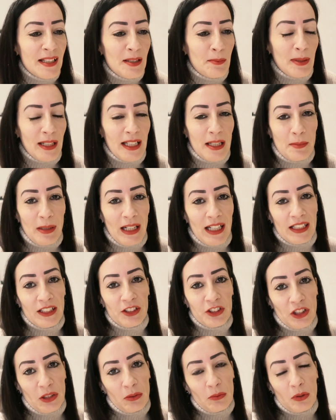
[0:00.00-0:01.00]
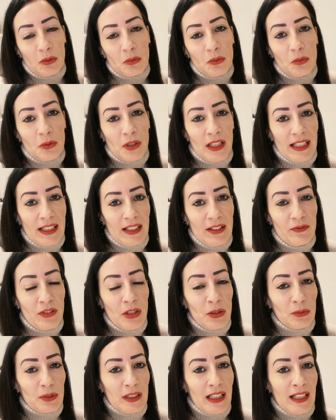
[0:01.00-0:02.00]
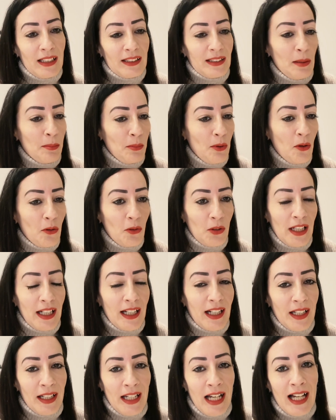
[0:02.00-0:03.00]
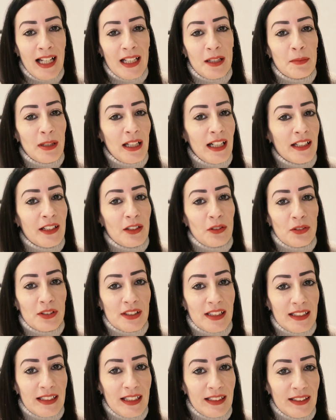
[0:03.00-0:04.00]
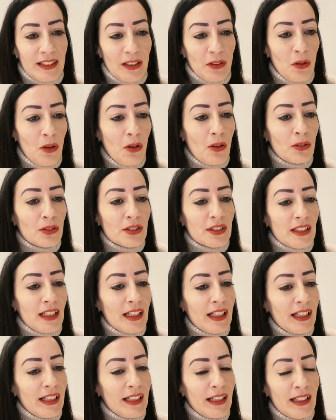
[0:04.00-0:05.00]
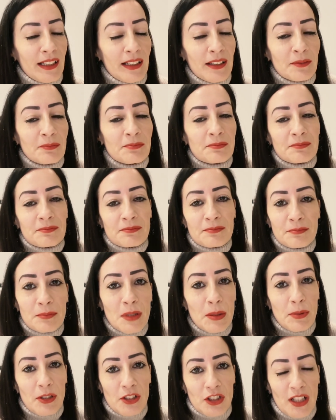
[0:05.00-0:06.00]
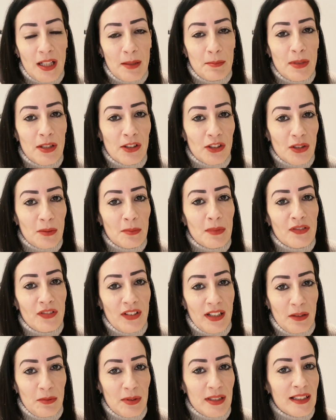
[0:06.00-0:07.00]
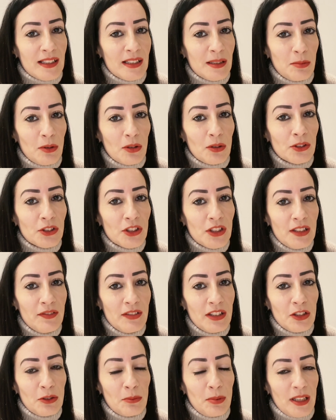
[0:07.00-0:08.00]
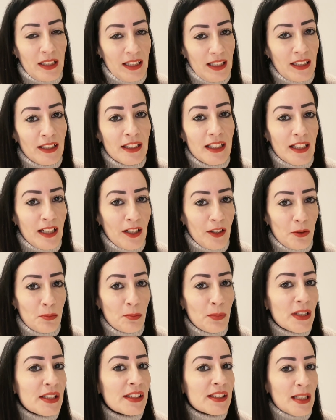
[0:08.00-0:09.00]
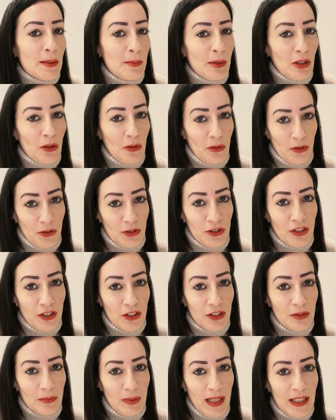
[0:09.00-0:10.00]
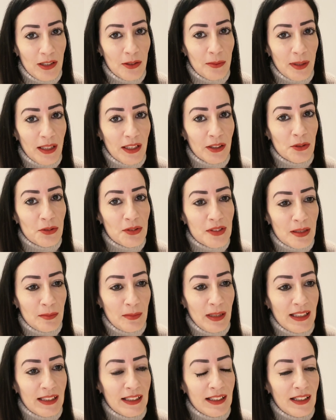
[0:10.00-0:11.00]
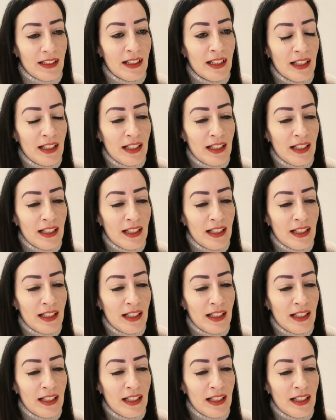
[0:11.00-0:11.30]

perché magari c'è qualcuno che è venuta da poco nel canale, magari non sa tante cose. Mi piacerebbe insomma fare questa tipologia di video per chiacchierare un po' insieme e conoscerci meglio perché giustamente